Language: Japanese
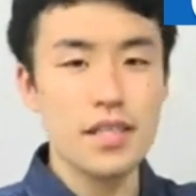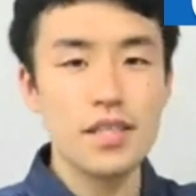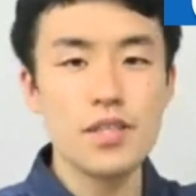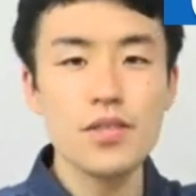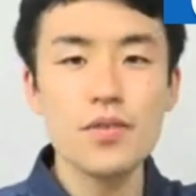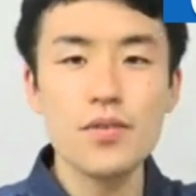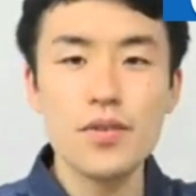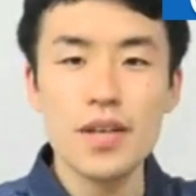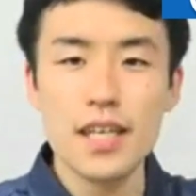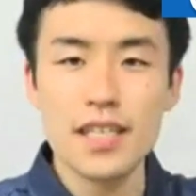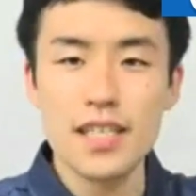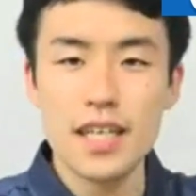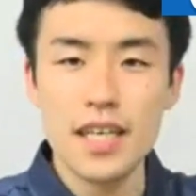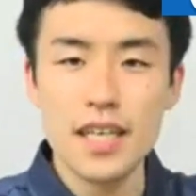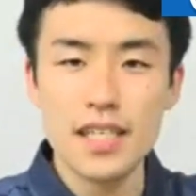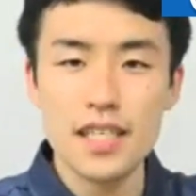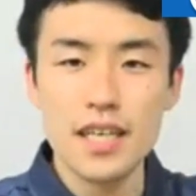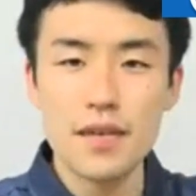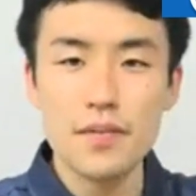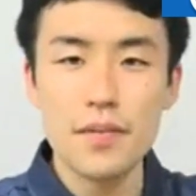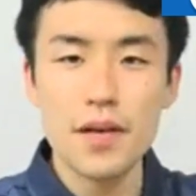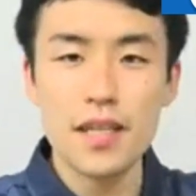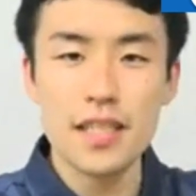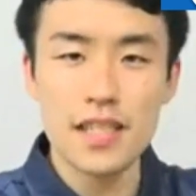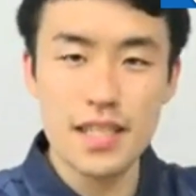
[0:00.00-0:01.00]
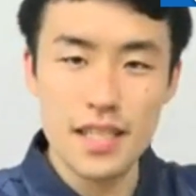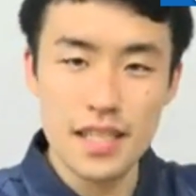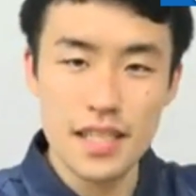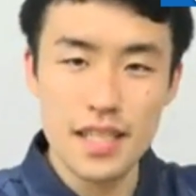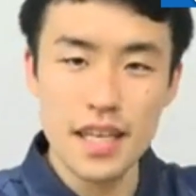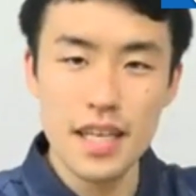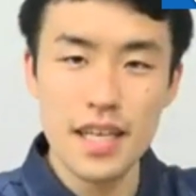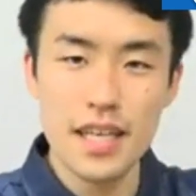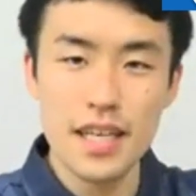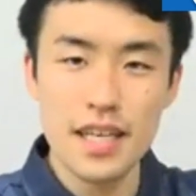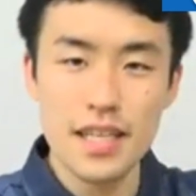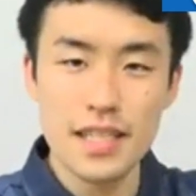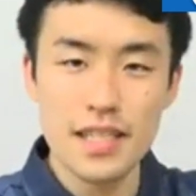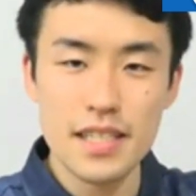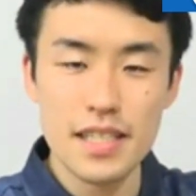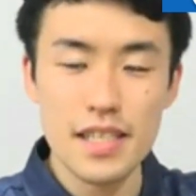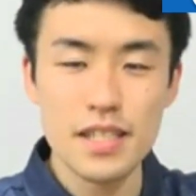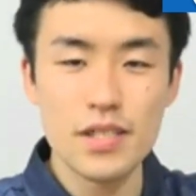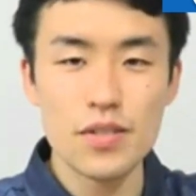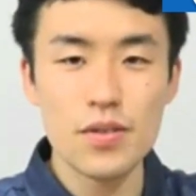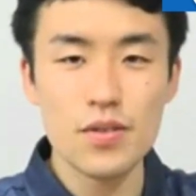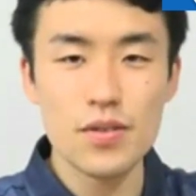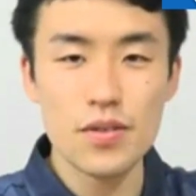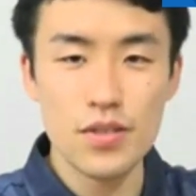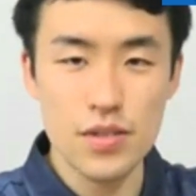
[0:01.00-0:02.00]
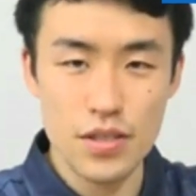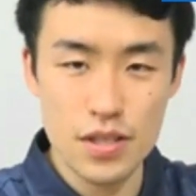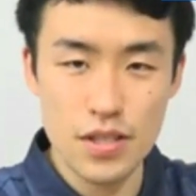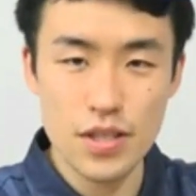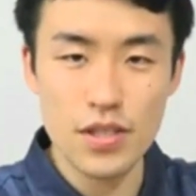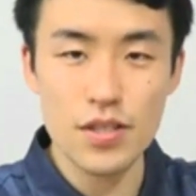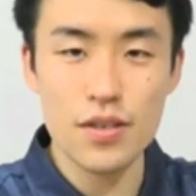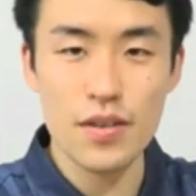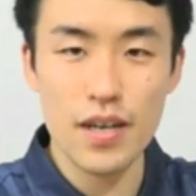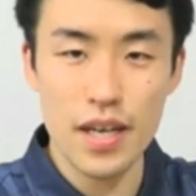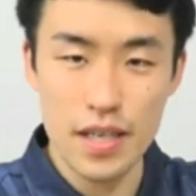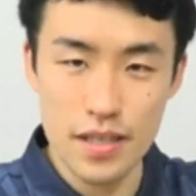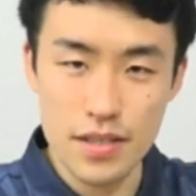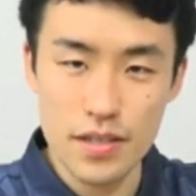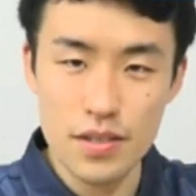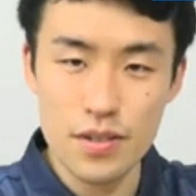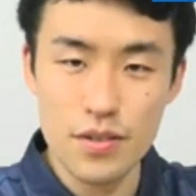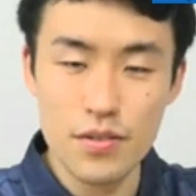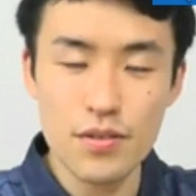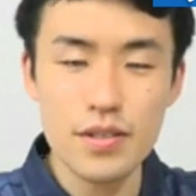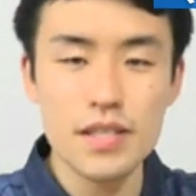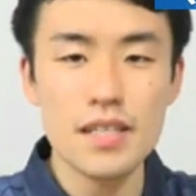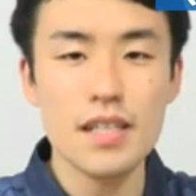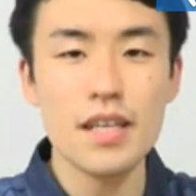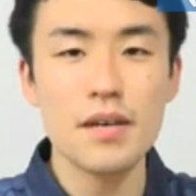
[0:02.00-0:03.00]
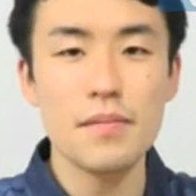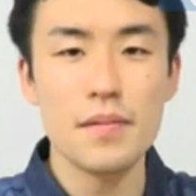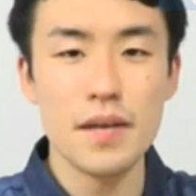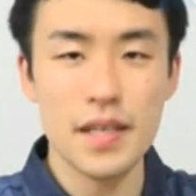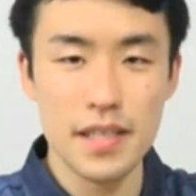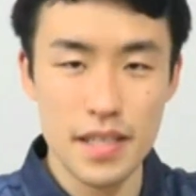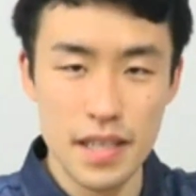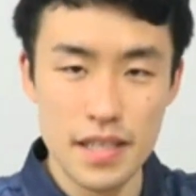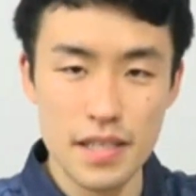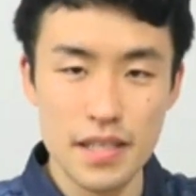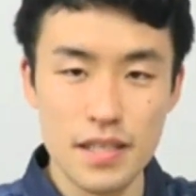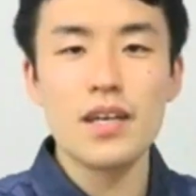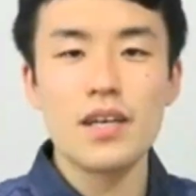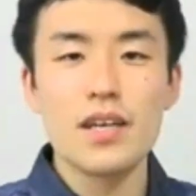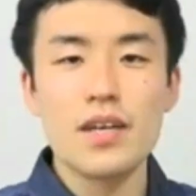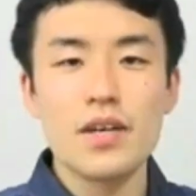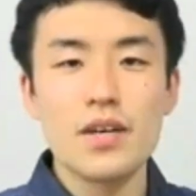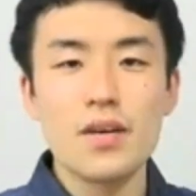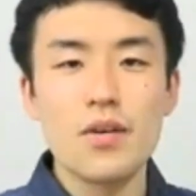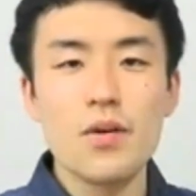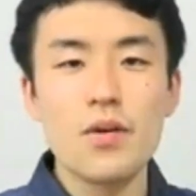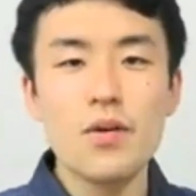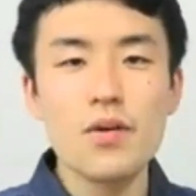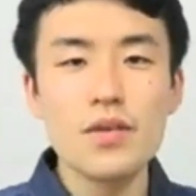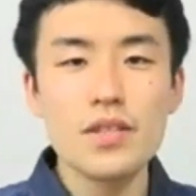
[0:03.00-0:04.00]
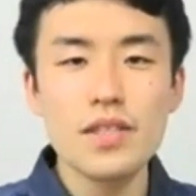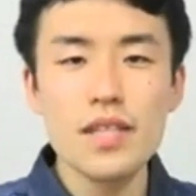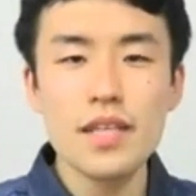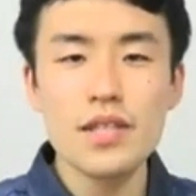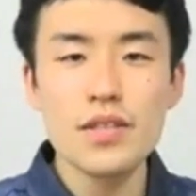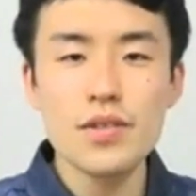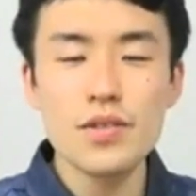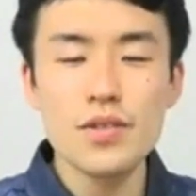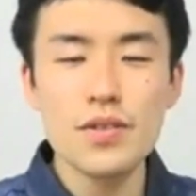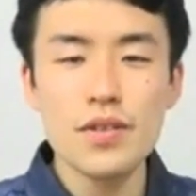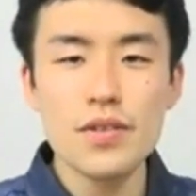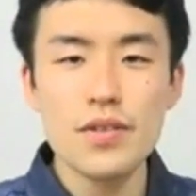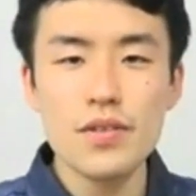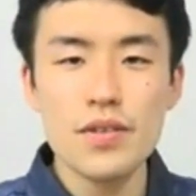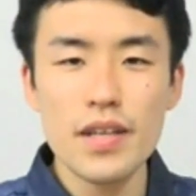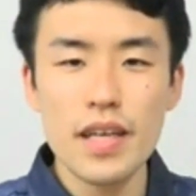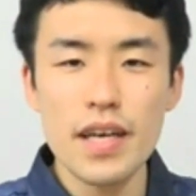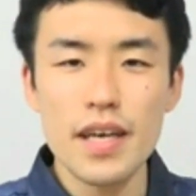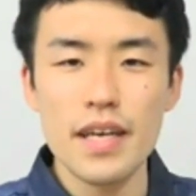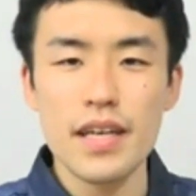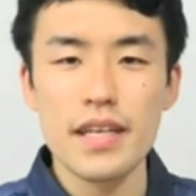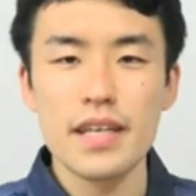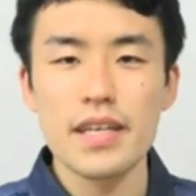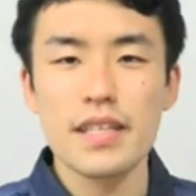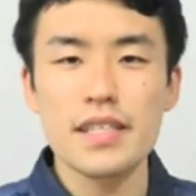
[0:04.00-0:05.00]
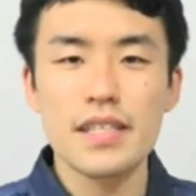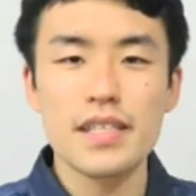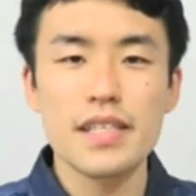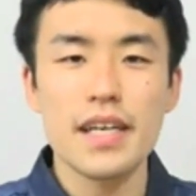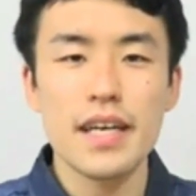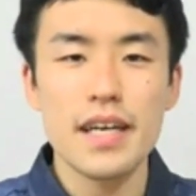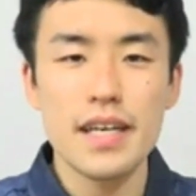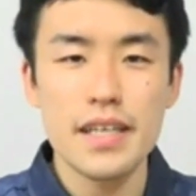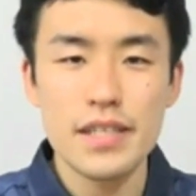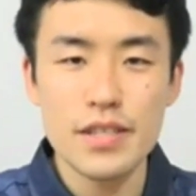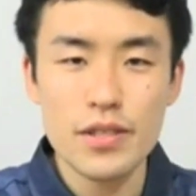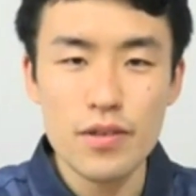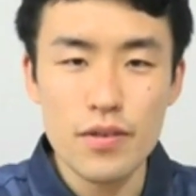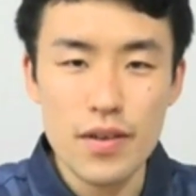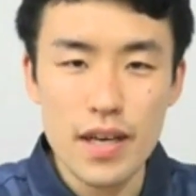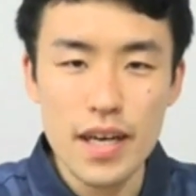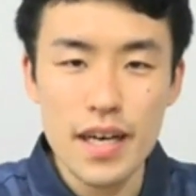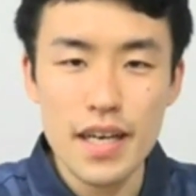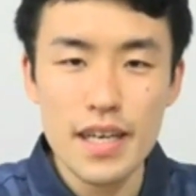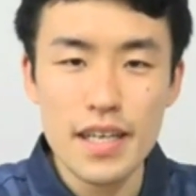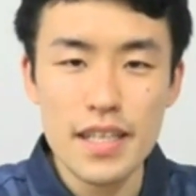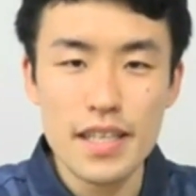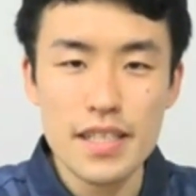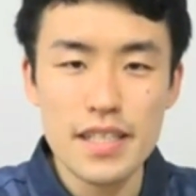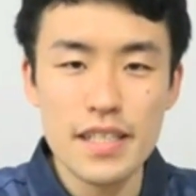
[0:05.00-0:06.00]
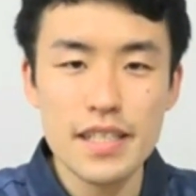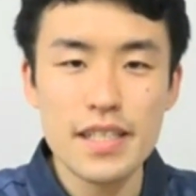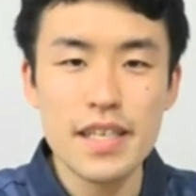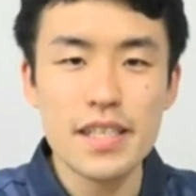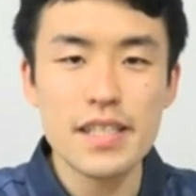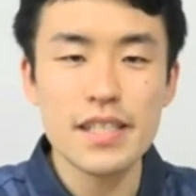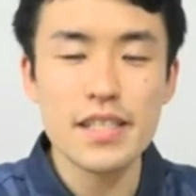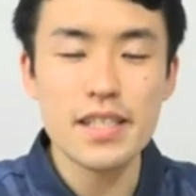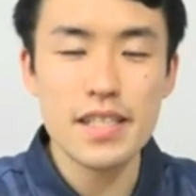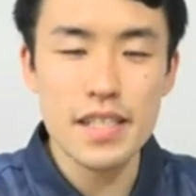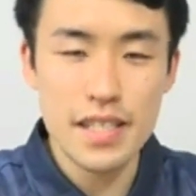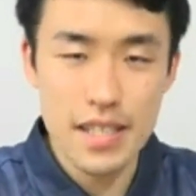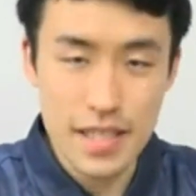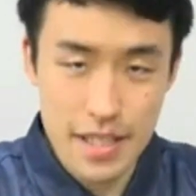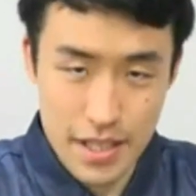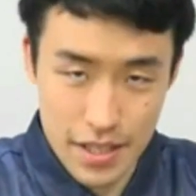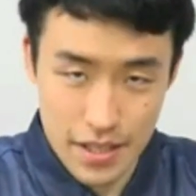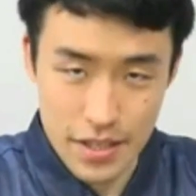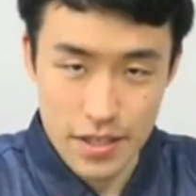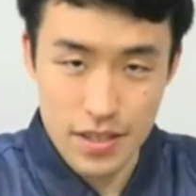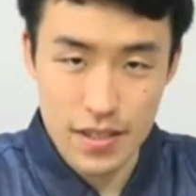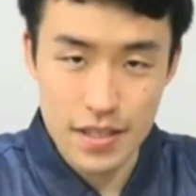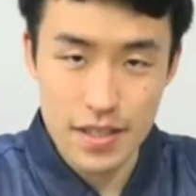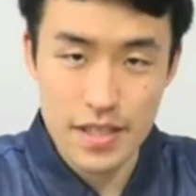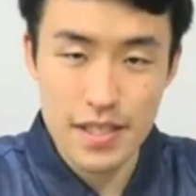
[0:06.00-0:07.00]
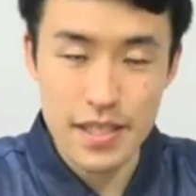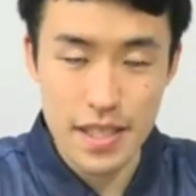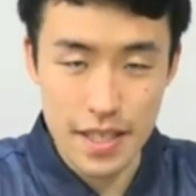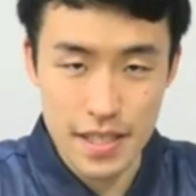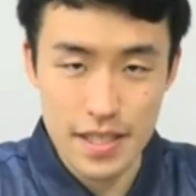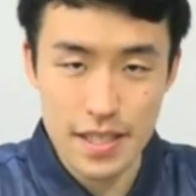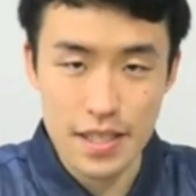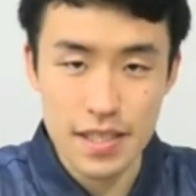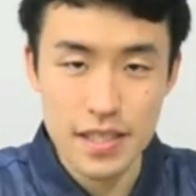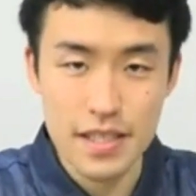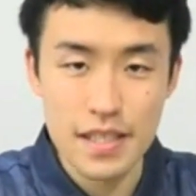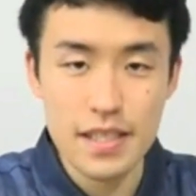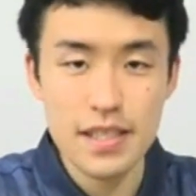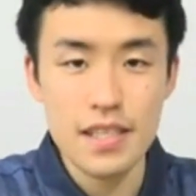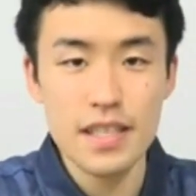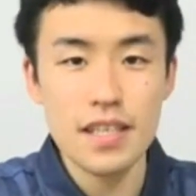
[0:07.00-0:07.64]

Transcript: 上下逆さまにして洗浄する必要があるといった場合です。こうした状況で使えるのが イーエス シリーズです。